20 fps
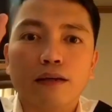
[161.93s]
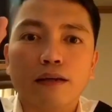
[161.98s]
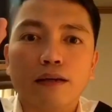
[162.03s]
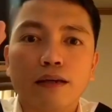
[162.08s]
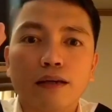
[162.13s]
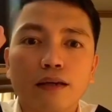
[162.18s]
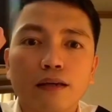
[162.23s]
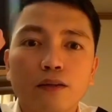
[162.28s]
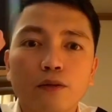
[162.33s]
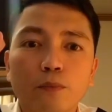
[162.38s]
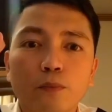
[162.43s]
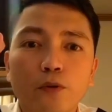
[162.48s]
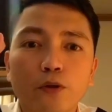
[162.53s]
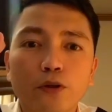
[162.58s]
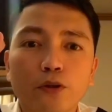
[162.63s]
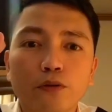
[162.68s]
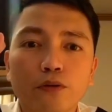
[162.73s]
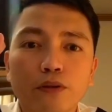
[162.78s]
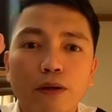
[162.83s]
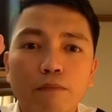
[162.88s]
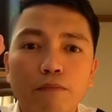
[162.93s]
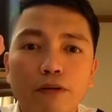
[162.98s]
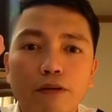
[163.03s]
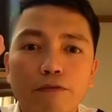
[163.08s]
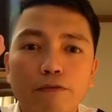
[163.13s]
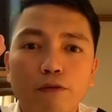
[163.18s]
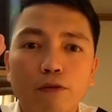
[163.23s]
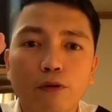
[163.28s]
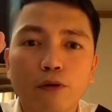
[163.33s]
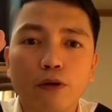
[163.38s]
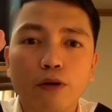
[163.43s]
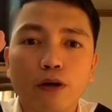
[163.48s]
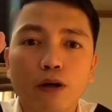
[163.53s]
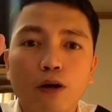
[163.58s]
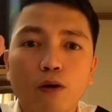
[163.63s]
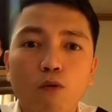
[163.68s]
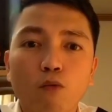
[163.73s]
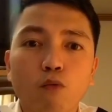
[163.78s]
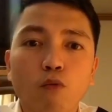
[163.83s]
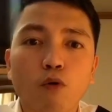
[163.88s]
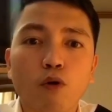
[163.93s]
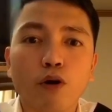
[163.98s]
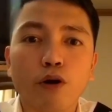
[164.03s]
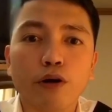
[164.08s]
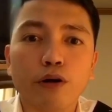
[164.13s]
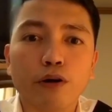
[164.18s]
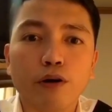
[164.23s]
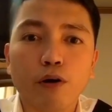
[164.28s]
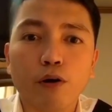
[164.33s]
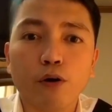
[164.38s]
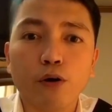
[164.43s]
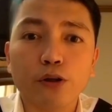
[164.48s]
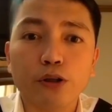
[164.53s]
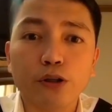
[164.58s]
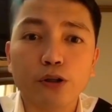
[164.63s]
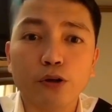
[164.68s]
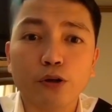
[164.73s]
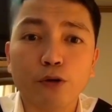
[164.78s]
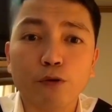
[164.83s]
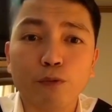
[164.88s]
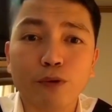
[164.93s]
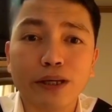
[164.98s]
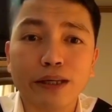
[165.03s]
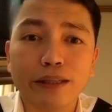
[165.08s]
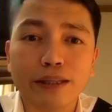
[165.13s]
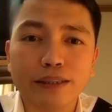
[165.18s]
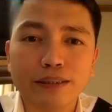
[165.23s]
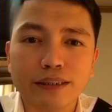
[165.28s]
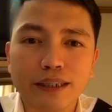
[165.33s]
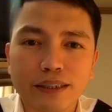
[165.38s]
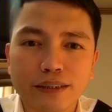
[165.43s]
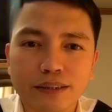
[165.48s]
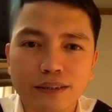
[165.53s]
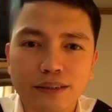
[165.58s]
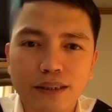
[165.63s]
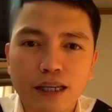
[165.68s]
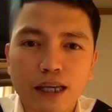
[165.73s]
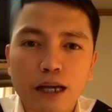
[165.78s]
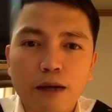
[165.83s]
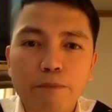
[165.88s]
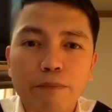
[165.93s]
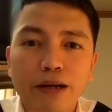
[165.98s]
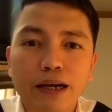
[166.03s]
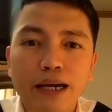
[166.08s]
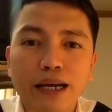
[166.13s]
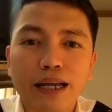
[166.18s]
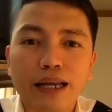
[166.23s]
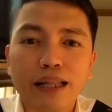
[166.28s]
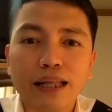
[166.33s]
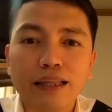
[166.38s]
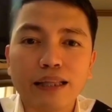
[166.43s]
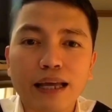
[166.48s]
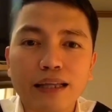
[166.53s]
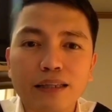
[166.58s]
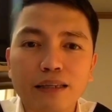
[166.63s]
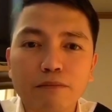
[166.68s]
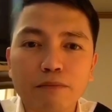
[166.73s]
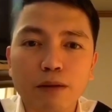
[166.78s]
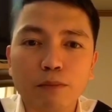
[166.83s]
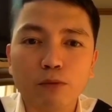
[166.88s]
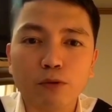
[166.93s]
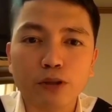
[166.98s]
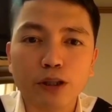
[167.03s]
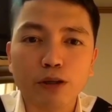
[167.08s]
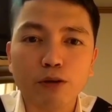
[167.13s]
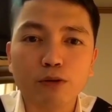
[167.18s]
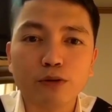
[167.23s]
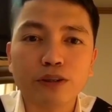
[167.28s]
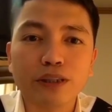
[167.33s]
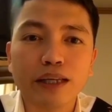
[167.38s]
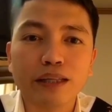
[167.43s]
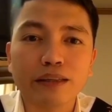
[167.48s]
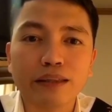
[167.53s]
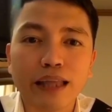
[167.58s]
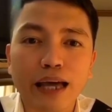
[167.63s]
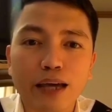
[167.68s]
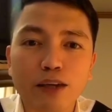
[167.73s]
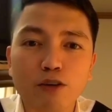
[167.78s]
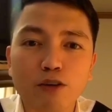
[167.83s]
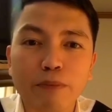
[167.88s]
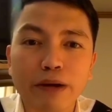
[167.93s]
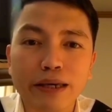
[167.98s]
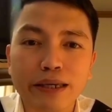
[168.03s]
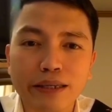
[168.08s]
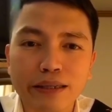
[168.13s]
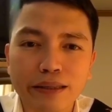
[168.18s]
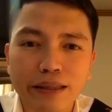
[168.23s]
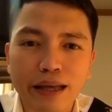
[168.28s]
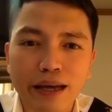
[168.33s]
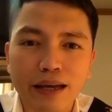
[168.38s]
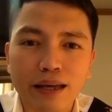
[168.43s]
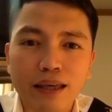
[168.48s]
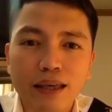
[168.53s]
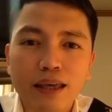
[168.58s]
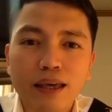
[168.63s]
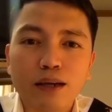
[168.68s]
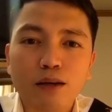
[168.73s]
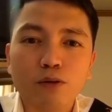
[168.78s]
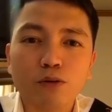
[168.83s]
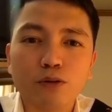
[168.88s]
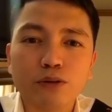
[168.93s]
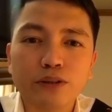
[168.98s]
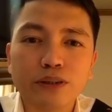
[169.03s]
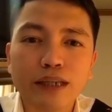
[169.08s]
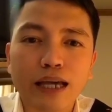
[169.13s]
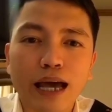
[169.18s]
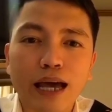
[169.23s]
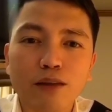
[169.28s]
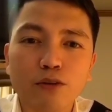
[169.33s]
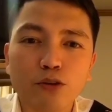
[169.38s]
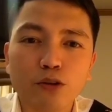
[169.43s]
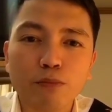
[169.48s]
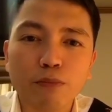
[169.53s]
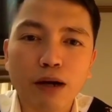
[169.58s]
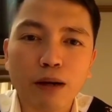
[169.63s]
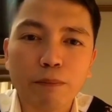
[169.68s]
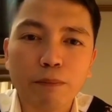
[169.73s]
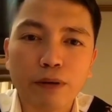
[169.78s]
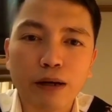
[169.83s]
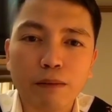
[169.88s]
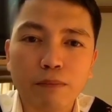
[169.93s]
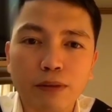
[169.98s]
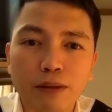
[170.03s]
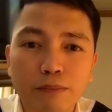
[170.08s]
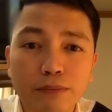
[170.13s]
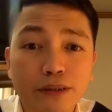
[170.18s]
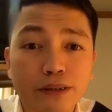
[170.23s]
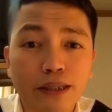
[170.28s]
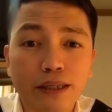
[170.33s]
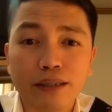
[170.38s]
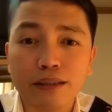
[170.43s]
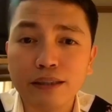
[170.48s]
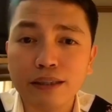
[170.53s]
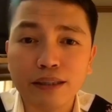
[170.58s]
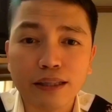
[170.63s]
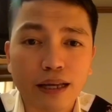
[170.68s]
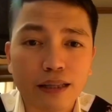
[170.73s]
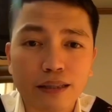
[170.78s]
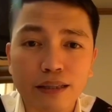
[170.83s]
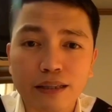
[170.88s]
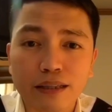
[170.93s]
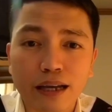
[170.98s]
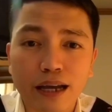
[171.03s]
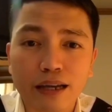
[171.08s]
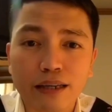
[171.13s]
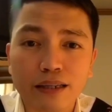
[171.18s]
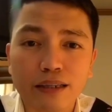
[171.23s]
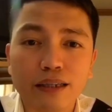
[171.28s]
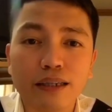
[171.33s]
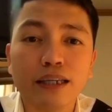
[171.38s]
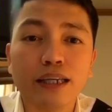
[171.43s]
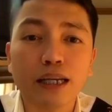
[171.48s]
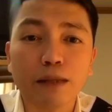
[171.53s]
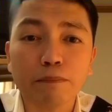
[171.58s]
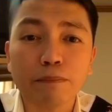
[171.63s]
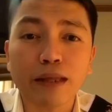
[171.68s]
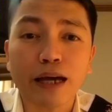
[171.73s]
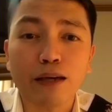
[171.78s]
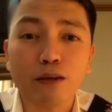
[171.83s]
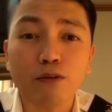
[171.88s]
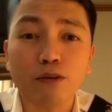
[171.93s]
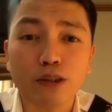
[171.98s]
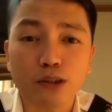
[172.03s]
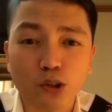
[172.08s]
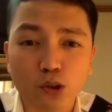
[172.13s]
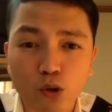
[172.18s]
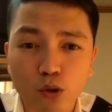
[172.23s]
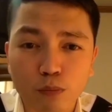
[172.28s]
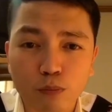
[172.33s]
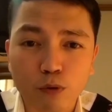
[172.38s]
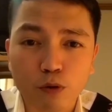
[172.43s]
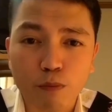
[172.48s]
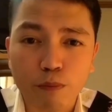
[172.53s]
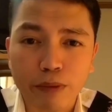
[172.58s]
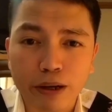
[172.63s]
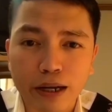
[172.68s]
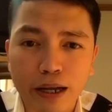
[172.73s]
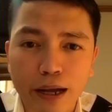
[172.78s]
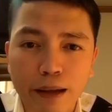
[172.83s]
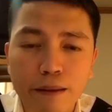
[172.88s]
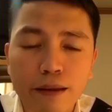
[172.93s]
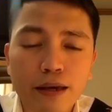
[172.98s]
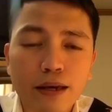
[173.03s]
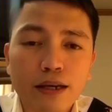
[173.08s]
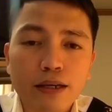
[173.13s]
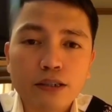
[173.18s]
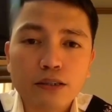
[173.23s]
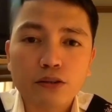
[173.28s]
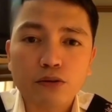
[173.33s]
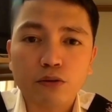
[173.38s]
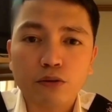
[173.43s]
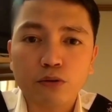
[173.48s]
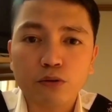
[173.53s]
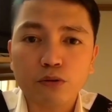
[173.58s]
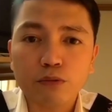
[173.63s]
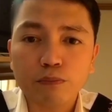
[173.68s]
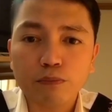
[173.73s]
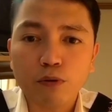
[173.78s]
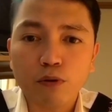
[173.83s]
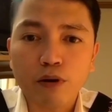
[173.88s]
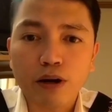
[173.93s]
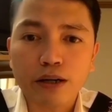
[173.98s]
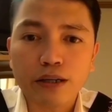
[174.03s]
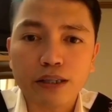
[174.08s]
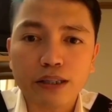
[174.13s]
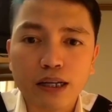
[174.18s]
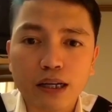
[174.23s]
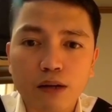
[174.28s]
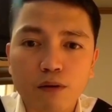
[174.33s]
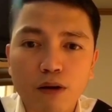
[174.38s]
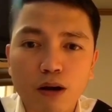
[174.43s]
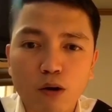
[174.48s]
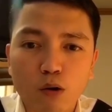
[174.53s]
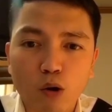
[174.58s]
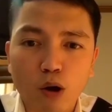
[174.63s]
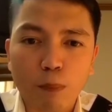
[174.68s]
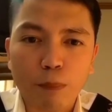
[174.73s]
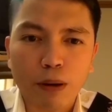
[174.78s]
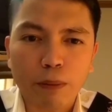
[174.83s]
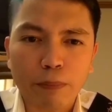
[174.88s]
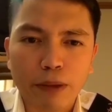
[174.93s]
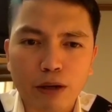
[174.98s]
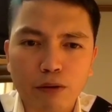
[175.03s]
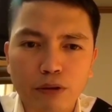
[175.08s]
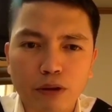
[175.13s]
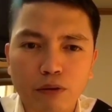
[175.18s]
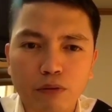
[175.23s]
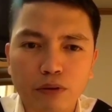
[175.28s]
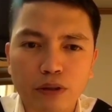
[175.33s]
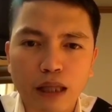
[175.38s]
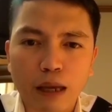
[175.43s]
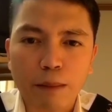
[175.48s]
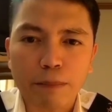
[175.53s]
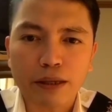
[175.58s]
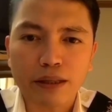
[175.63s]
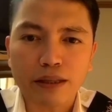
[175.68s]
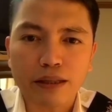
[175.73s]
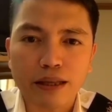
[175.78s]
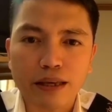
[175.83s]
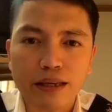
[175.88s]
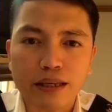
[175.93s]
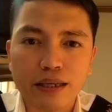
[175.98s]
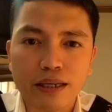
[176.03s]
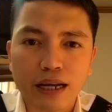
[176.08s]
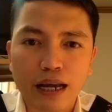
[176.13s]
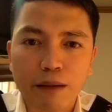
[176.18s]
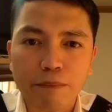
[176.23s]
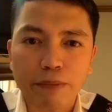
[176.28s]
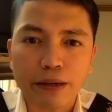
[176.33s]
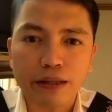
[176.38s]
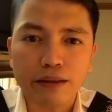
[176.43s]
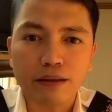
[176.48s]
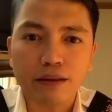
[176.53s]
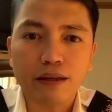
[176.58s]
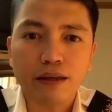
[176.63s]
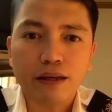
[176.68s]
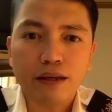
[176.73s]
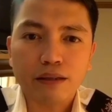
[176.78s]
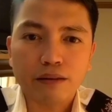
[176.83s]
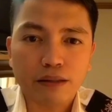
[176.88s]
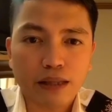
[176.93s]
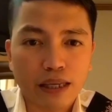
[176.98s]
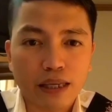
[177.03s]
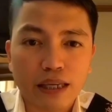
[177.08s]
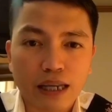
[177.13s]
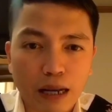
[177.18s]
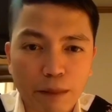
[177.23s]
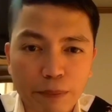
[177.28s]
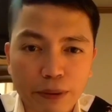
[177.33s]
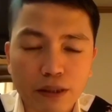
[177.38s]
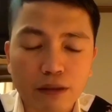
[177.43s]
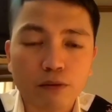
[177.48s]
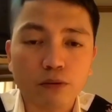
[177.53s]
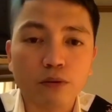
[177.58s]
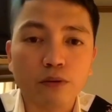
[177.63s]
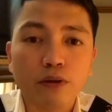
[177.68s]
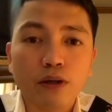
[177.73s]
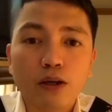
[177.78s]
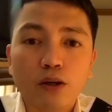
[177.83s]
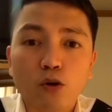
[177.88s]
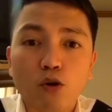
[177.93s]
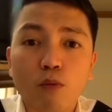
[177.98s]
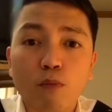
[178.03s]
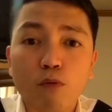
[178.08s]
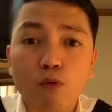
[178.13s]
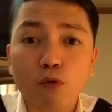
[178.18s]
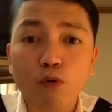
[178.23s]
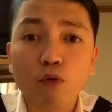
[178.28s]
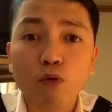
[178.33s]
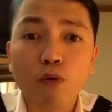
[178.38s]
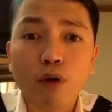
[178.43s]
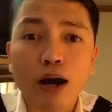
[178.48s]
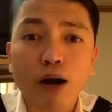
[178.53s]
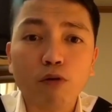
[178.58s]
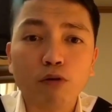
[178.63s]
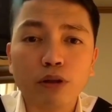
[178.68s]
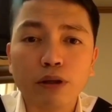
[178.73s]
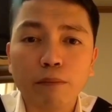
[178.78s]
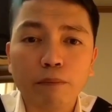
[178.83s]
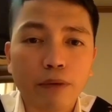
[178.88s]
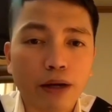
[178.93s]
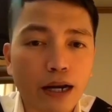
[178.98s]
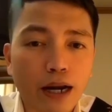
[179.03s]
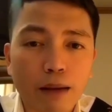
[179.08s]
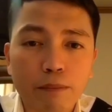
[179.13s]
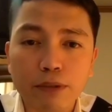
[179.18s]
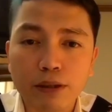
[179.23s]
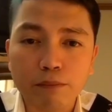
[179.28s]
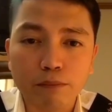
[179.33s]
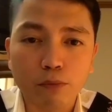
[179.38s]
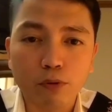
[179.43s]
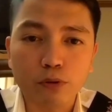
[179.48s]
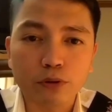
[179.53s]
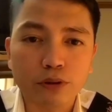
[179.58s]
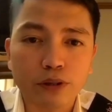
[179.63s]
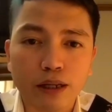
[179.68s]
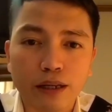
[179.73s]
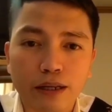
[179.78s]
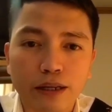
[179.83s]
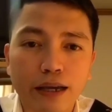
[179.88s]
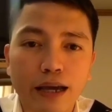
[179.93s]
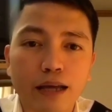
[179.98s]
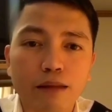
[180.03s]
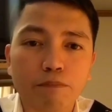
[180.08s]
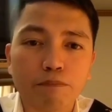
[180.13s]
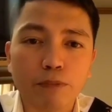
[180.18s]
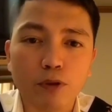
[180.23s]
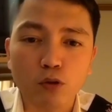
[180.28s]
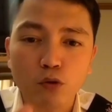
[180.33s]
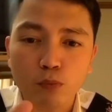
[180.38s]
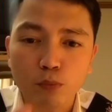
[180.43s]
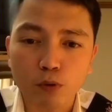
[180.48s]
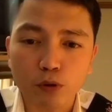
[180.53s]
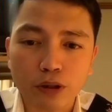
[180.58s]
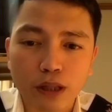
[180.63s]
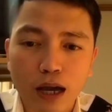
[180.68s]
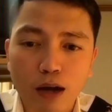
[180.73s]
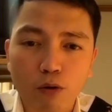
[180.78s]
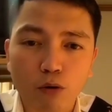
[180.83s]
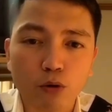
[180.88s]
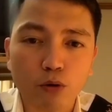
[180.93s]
Ito po yung number 4, work on your weaknesses. Pag-aralan natin mabuti kung saan tayo mahina, kung sa ano yung mga problems na hindi natin kahirap hirap tayong isolve kumbaga. So noon po, ang ginagawa ko kapag meron akong topic na nahihirapan, nahihirapan ako, kumukuha ako ng maraming books talaga at pinupunta ko yung